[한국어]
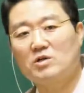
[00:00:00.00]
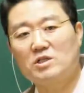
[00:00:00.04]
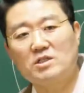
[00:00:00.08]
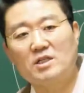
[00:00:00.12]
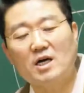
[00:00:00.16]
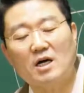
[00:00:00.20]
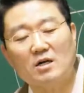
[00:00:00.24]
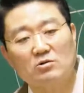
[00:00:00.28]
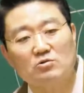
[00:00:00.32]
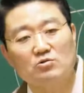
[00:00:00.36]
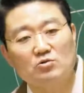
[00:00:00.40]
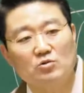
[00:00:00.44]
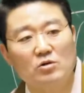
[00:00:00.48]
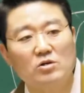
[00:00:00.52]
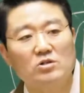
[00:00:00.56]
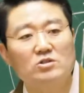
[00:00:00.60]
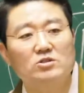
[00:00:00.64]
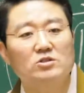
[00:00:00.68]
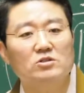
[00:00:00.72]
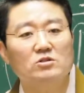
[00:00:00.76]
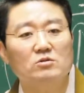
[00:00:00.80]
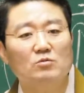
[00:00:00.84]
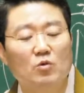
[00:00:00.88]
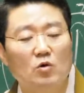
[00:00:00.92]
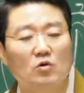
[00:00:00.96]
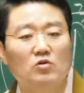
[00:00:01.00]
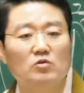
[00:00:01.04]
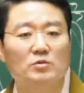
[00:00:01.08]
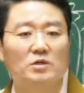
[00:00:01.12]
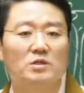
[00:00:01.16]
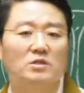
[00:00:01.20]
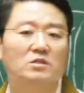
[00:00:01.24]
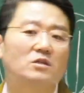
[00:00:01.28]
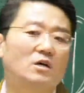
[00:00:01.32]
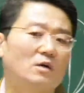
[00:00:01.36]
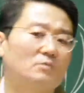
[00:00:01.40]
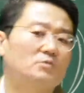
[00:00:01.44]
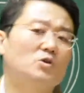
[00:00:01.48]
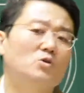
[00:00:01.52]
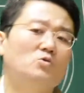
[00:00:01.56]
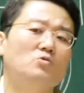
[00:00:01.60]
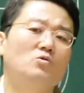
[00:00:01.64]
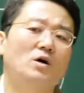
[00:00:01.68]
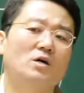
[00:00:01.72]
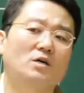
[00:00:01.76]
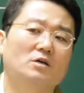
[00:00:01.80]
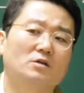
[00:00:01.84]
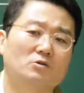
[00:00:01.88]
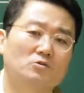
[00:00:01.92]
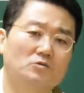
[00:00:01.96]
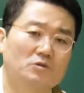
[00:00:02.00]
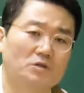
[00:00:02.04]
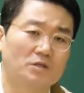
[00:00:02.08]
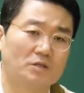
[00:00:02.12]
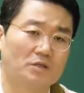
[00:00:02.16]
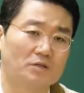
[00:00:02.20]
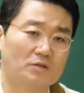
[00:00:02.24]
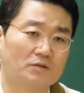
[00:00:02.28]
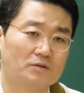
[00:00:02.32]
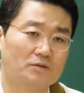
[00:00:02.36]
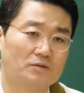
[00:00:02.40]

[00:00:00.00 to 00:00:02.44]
기다려주고 할 줄을 모르면 그 사람 성공하기 어려운 거예요.